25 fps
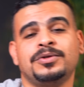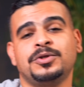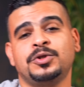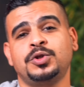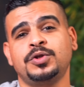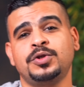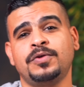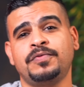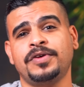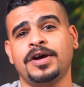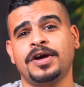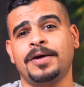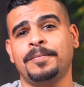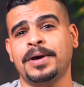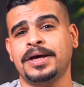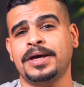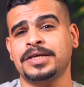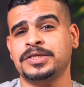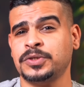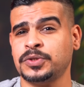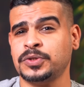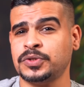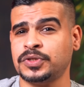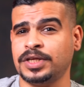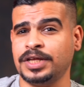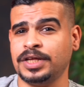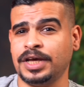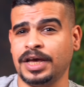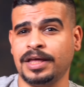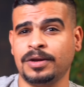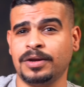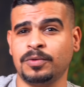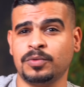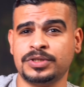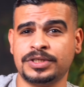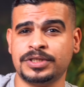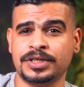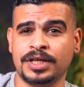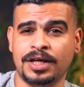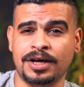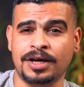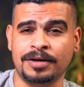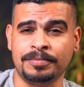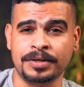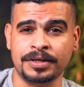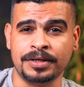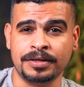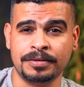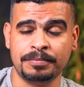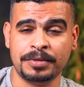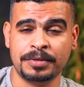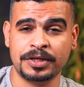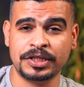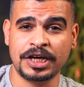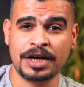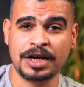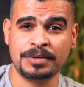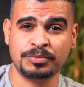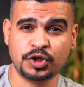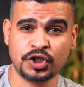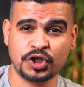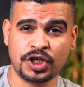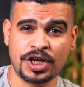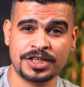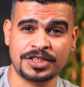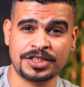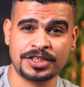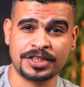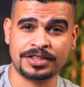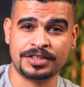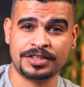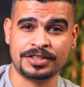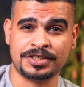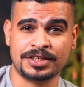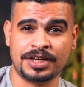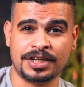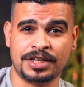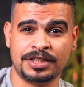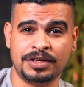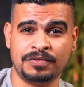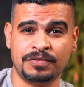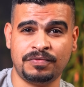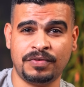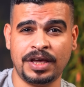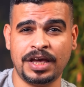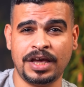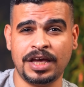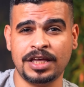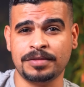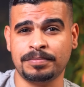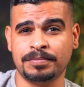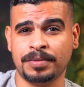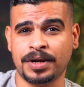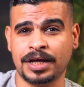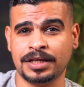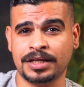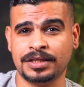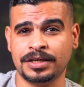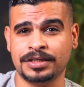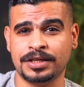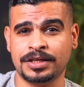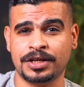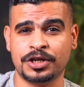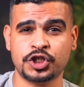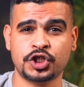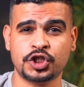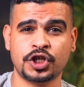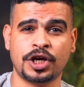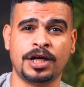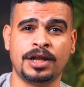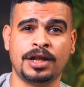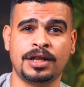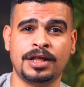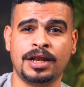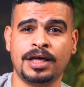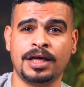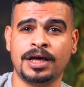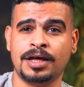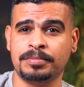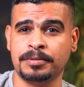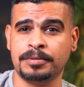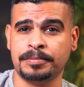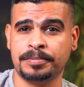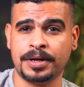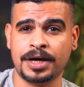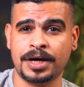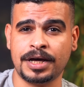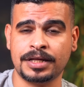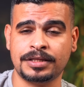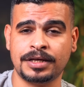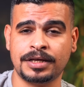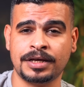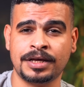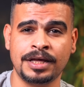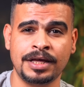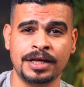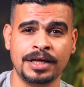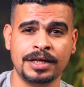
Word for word: شوف يا معزوز العين والسلامه ما دام جهاز اقتصادي فاكيد ما راح تقدر تشغل الالعاب براحتك